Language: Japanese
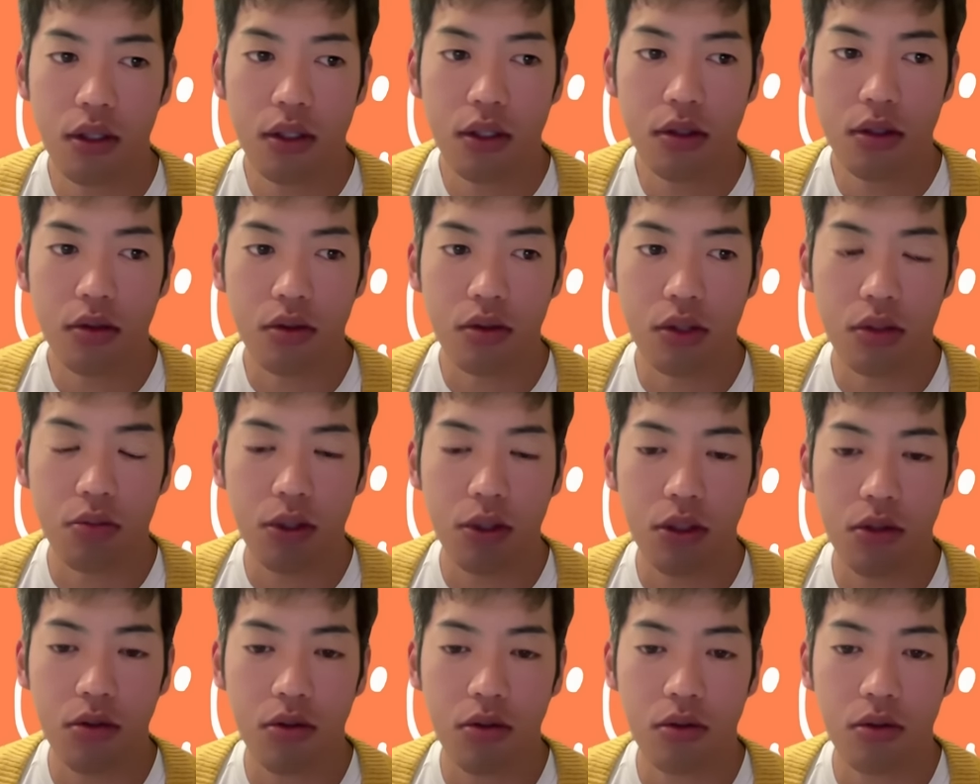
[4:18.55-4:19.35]
その自
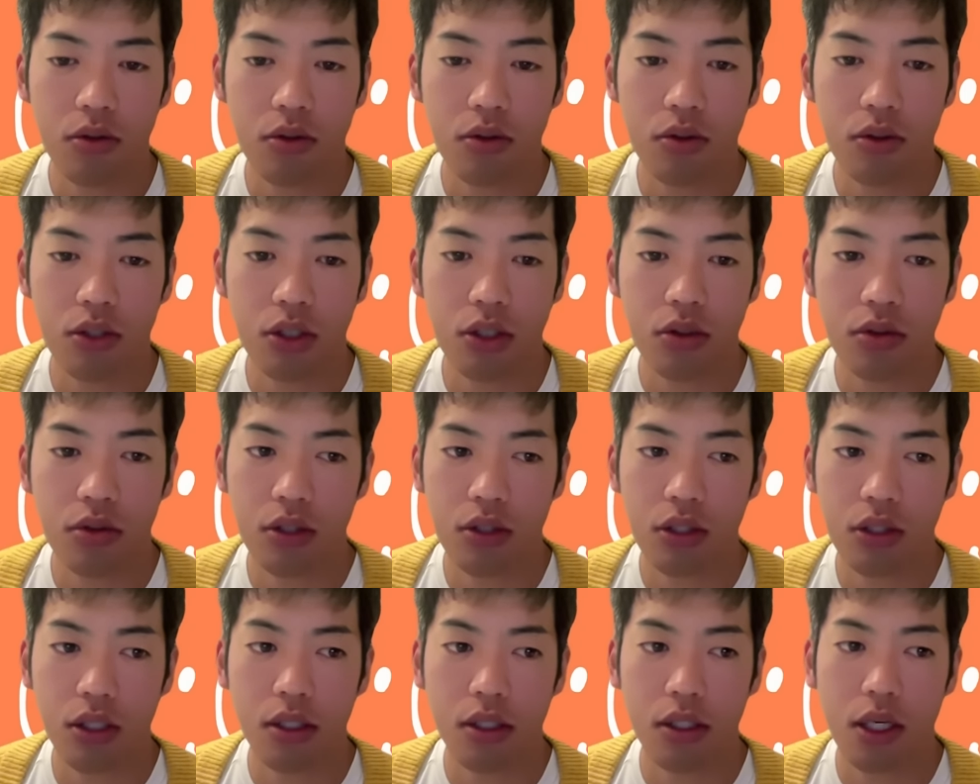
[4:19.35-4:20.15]
民党を中心と
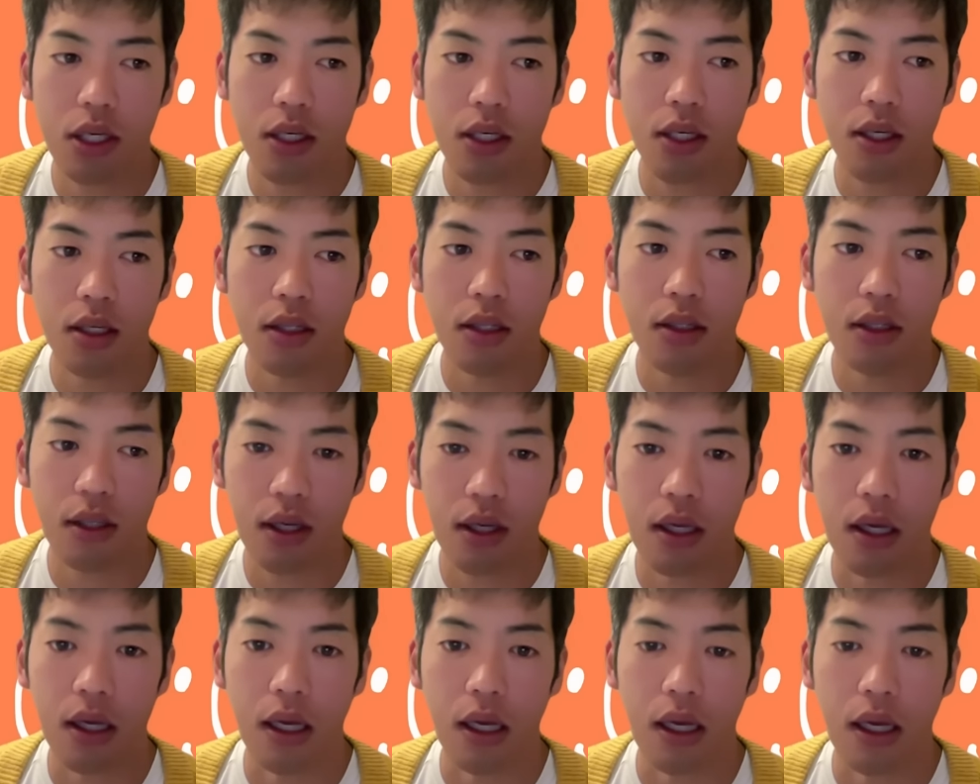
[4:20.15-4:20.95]
した政権っ
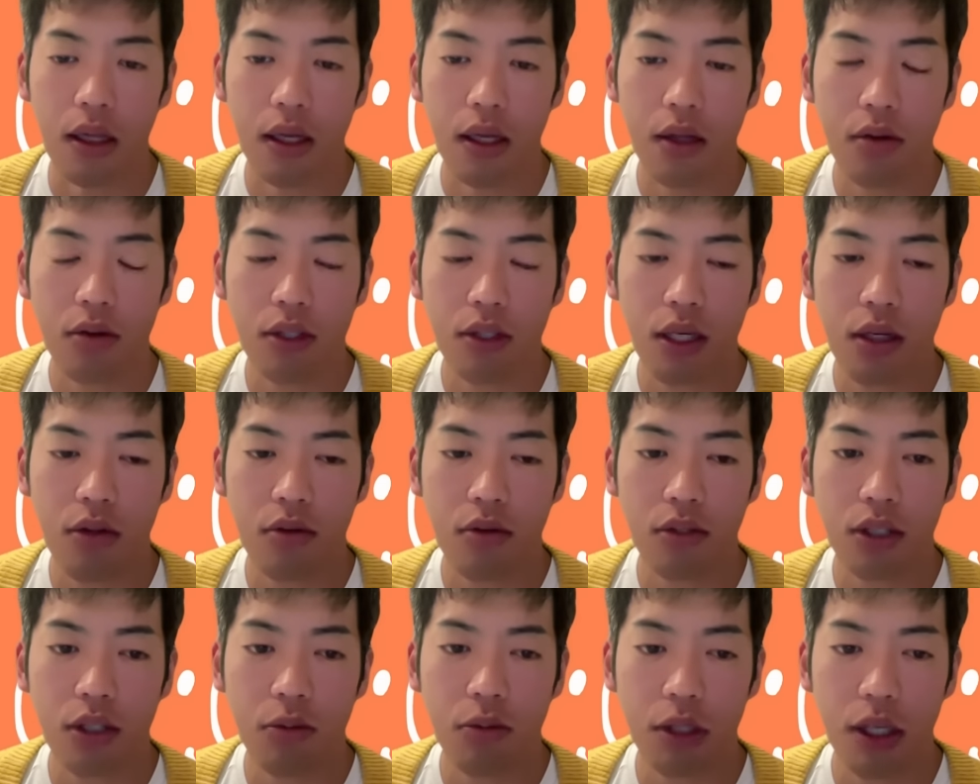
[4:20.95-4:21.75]
て、何の正
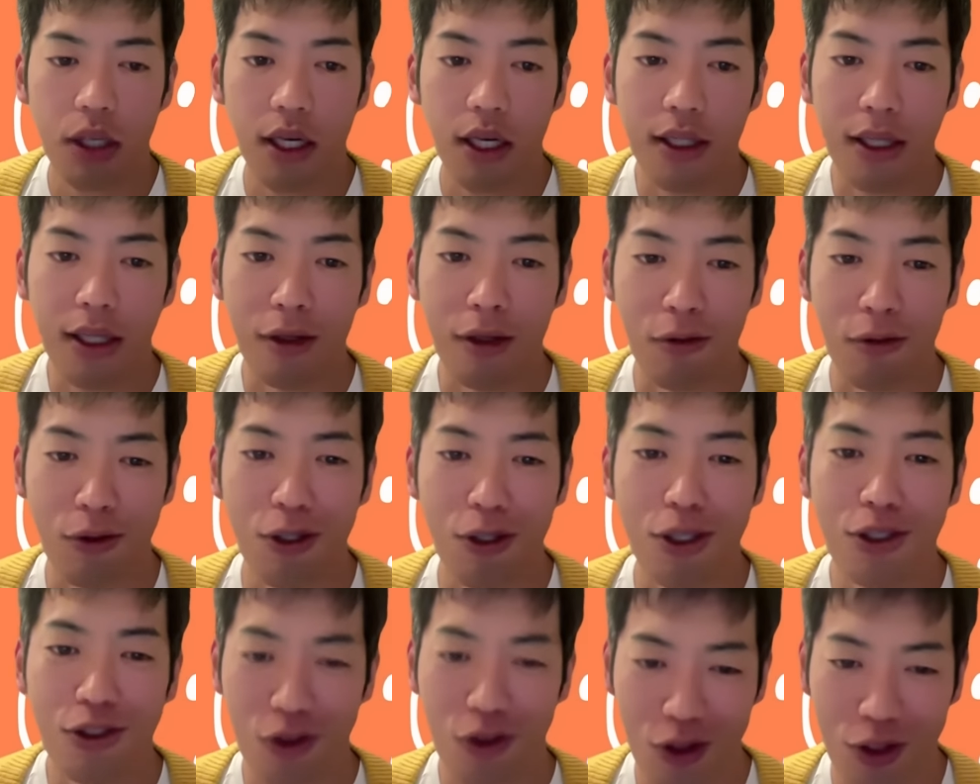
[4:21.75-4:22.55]
当性もなかったってこと
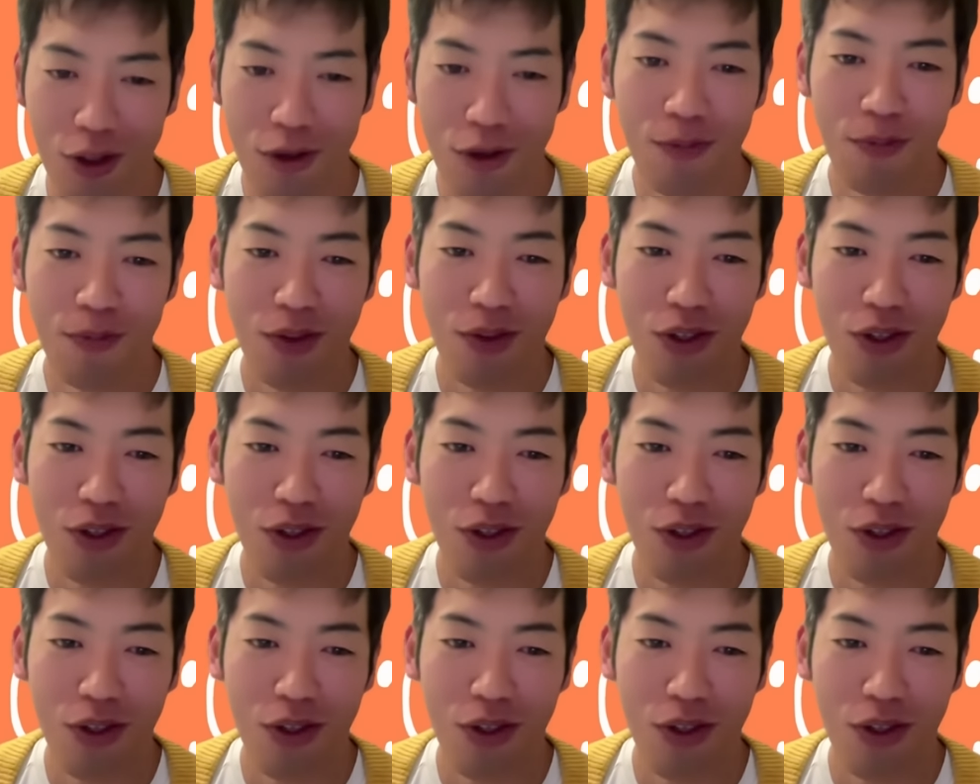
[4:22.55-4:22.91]
ですよ。